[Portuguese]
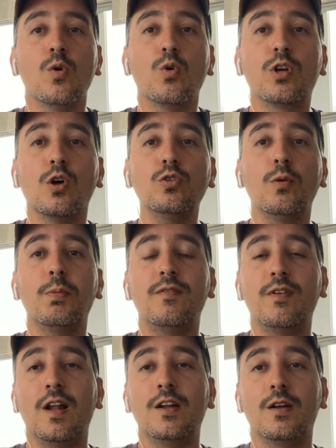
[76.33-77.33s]
O que eu tô para
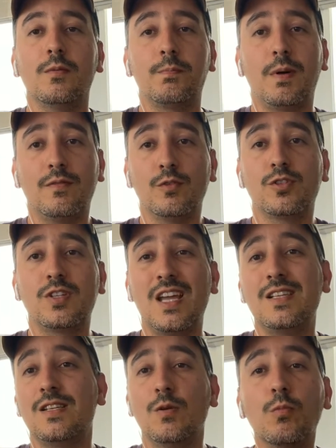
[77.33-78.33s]
falar para
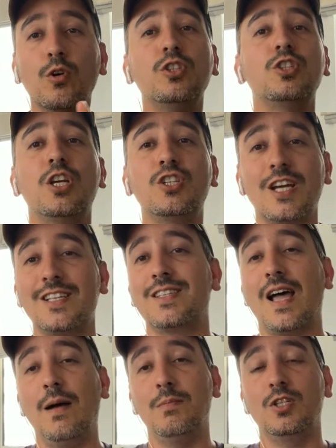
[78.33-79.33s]
vocês, e um monte de gente já
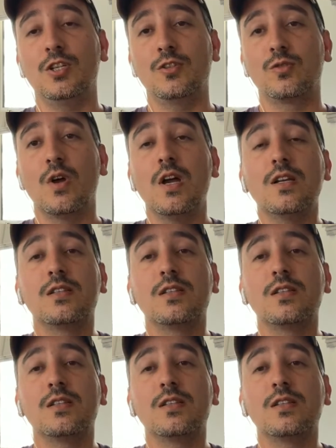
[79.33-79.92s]
sabe disso,